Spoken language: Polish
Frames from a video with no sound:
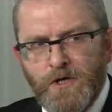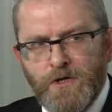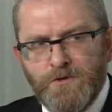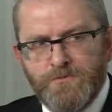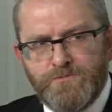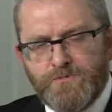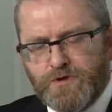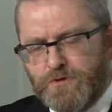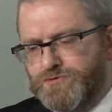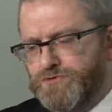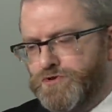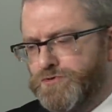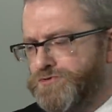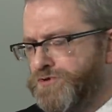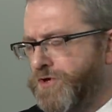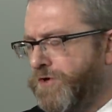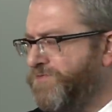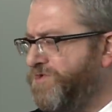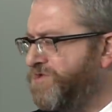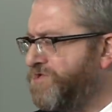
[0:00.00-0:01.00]
to
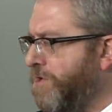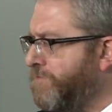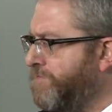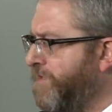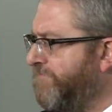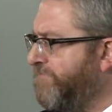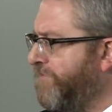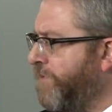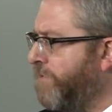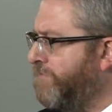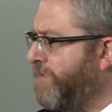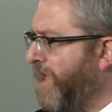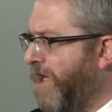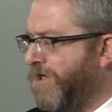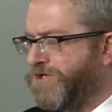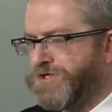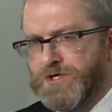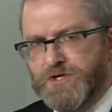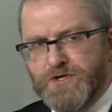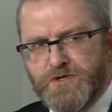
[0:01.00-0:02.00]
trudno mi sobie
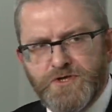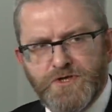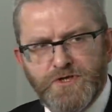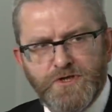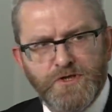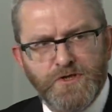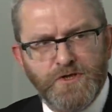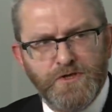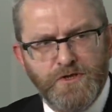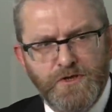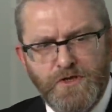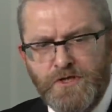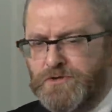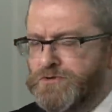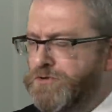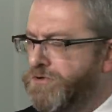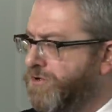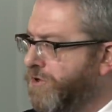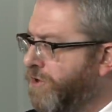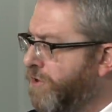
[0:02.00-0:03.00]
wyobrazić e,
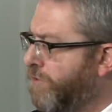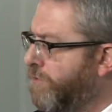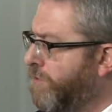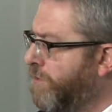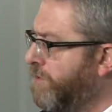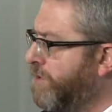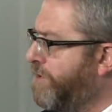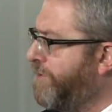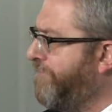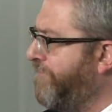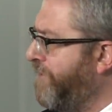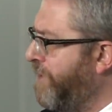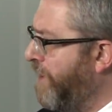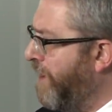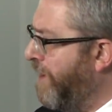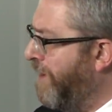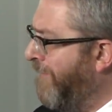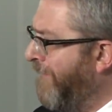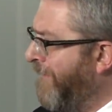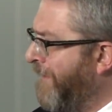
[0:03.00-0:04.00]
inną
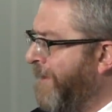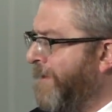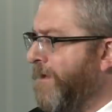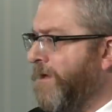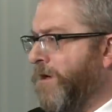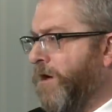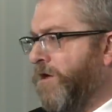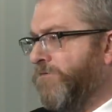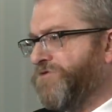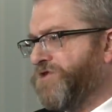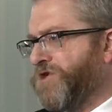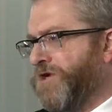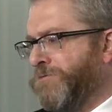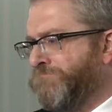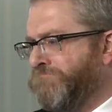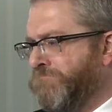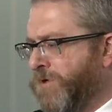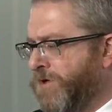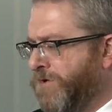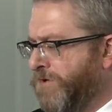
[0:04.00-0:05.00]
chwilę.
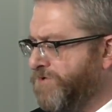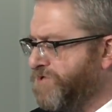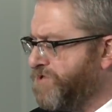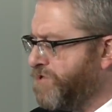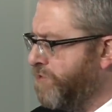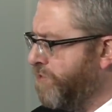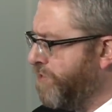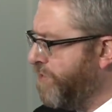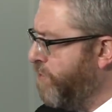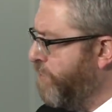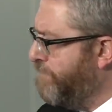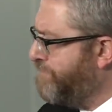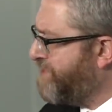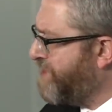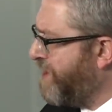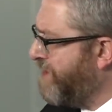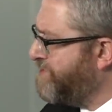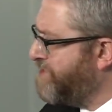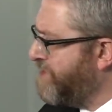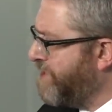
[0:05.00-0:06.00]
Owszem, e, z góry
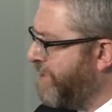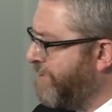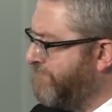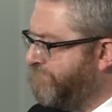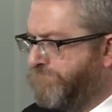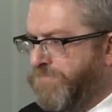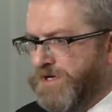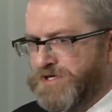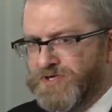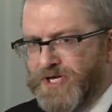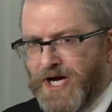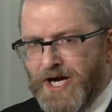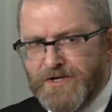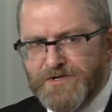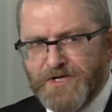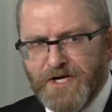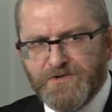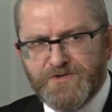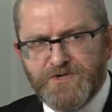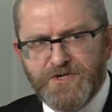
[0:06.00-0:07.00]
uprzedzę
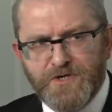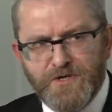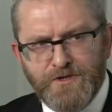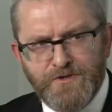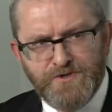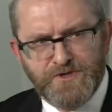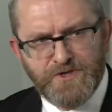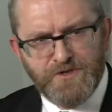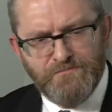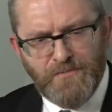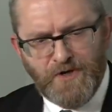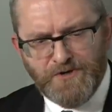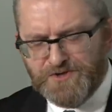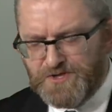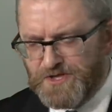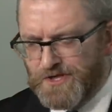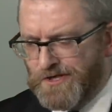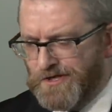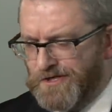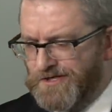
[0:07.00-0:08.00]
pytania, czy, czy
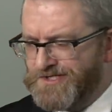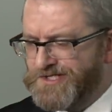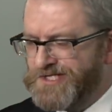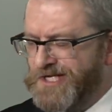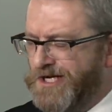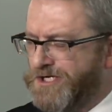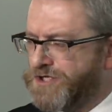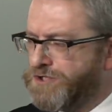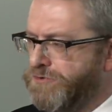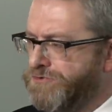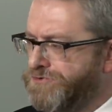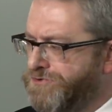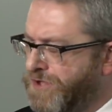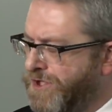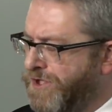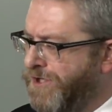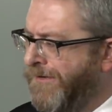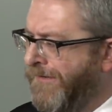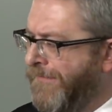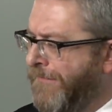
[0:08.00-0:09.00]
może
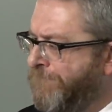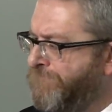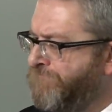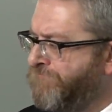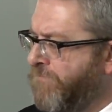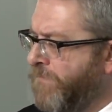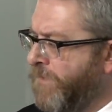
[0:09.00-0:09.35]
zarzuty, e,